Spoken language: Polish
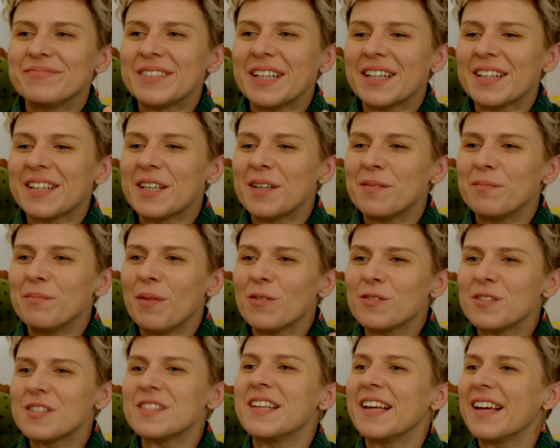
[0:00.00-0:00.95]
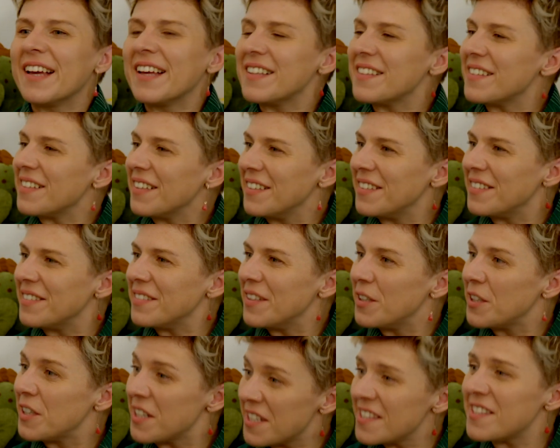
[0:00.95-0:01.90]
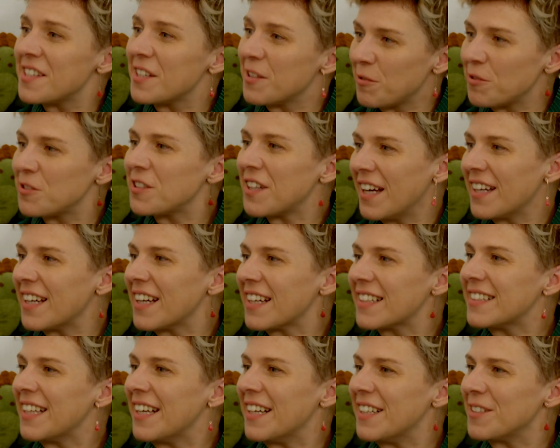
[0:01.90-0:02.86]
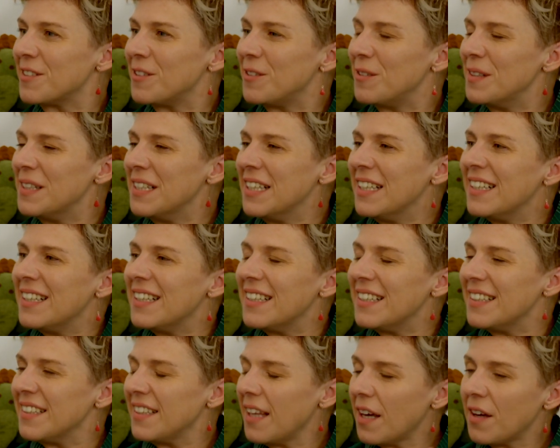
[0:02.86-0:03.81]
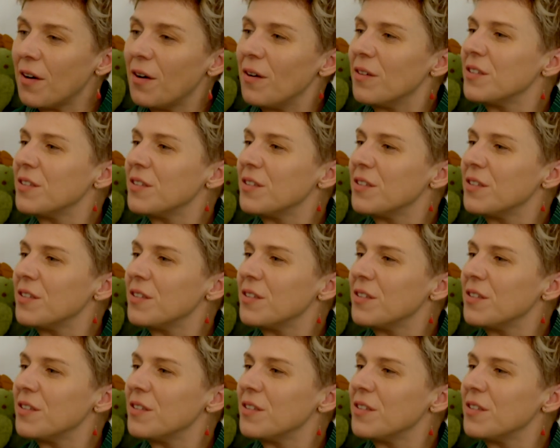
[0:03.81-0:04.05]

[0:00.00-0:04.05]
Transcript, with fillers: takie mocne e, rysy już charakteru. E, jak